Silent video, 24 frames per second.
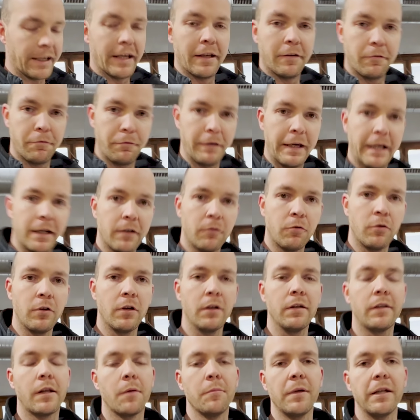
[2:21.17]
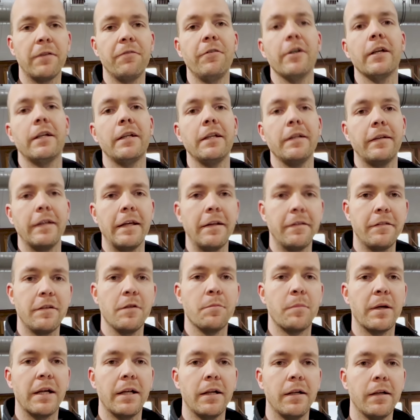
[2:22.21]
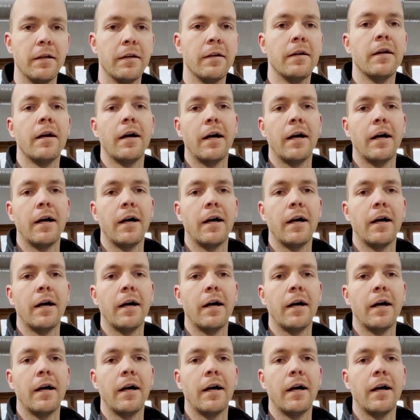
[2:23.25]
Entfernung, damit wir die Dezibel